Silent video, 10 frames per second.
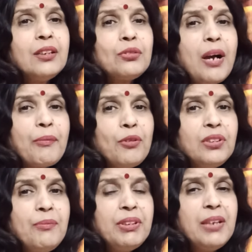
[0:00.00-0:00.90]
तो आपको
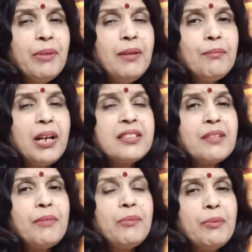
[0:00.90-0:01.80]
धीमे धीमे मान
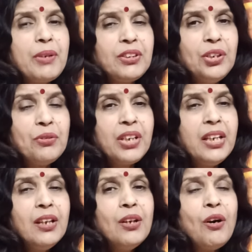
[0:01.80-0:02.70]
सम्मान में वृद्धि
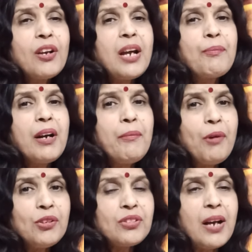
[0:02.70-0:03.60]
होगी और आपका
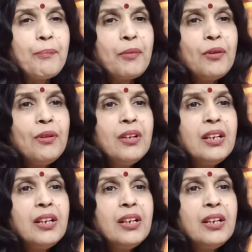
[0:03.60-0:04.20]
बॉस आपको